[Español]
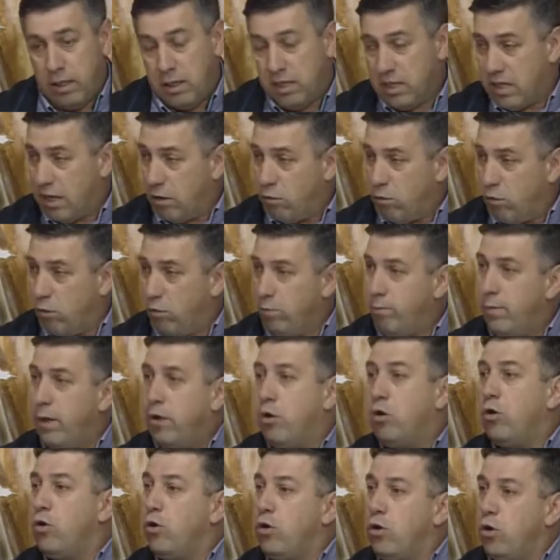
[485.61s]
se, anuló,
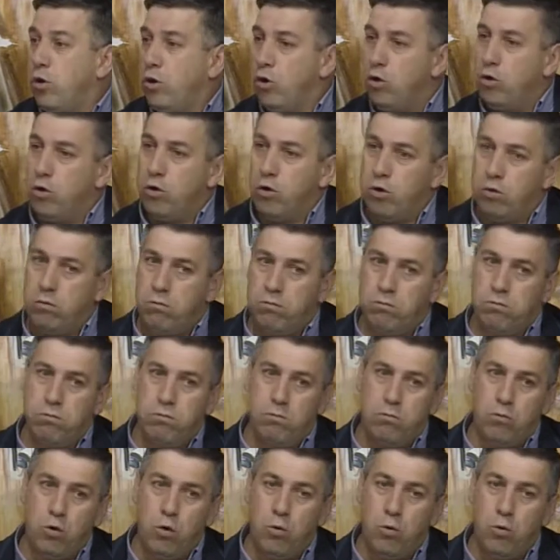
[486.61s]
pero no mm,